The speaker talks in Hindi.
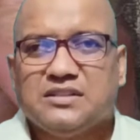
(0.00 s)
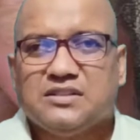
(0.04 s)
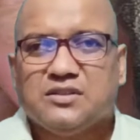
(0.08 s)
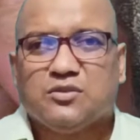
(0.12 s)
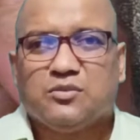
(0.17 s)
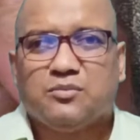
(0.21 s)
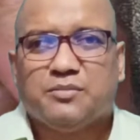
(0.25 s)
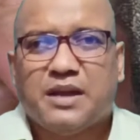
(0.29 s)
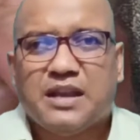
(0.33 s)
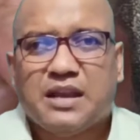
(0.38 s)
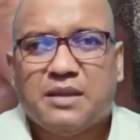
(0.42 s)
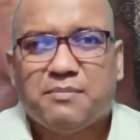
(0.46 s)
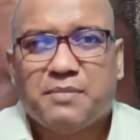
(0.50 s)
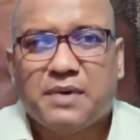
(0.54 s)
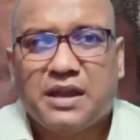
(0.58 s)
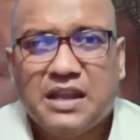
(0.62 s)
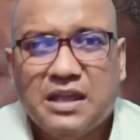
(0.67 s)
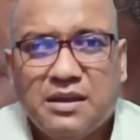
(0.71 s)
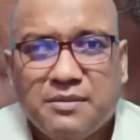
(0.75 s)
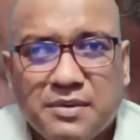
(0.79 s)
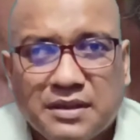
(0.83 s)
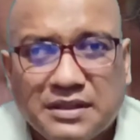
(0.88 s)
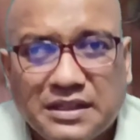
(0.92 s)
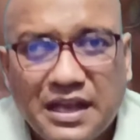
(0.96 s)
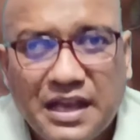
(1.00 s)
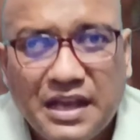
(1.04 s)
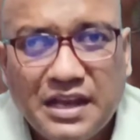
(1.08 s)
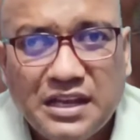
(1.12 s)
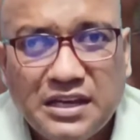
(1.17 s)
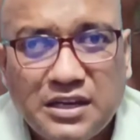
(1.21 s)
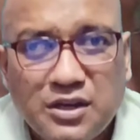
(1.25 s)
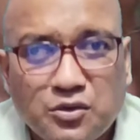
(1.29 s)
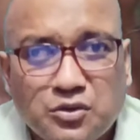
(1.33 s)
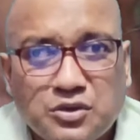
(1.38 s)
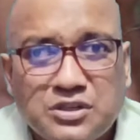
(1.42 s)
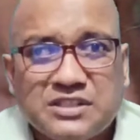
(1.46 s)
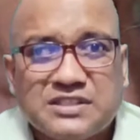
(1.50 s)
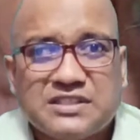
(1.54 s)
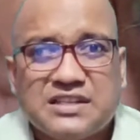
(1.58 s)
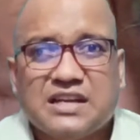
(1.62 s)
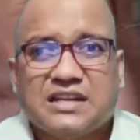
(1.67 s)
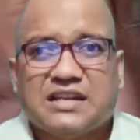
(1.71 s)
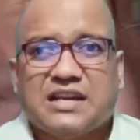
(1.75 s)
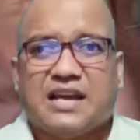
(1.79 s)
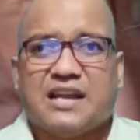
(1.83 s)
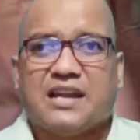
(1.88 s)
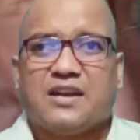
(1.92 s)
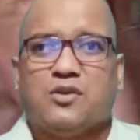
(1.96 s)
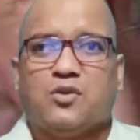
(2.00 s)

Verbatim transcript: तो पहला जो है जो मैंने पहले ही बताया कि